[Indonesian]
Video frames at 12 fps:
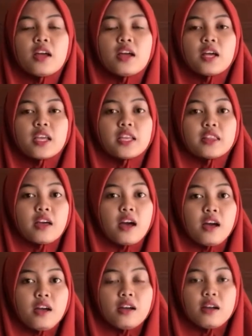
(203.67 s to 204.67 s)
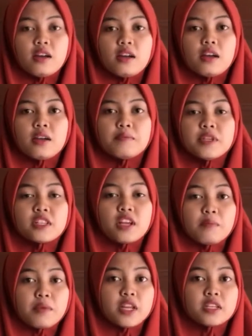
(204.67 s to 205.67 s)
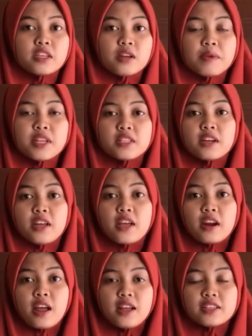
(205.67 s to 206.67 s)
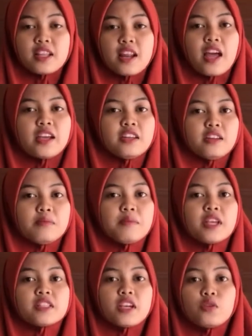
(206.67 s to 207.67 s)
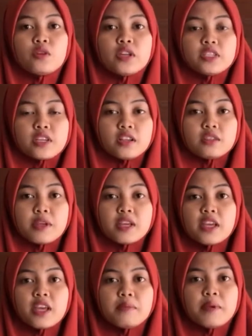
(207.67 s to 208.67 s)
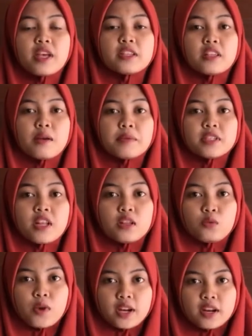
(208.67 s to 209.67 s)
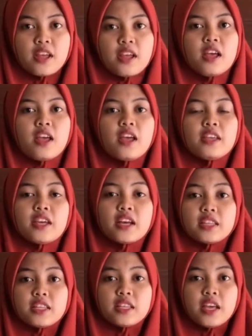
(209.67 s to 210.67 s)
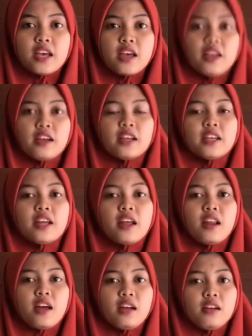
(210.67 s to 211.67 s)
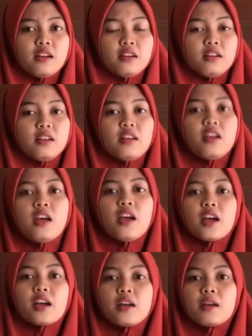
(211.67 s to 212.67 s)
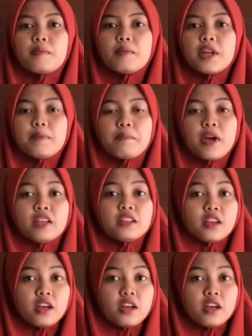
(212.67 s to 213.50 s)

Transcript: Kita bisa belajar bahasa daerah selain bahasa Indonesia sebagai bahasa persatuan. Yang ketiga ialah melimpahnya